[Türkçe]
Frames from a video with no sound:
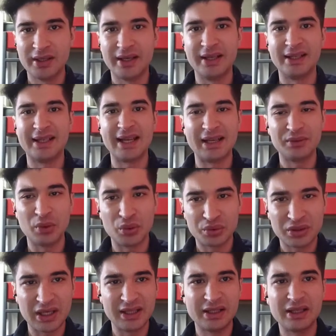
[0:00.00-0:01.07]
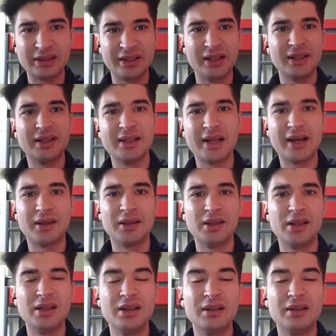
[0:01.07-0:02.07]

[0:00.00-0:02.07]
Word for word: Yani kendi öz kaynaklarıyla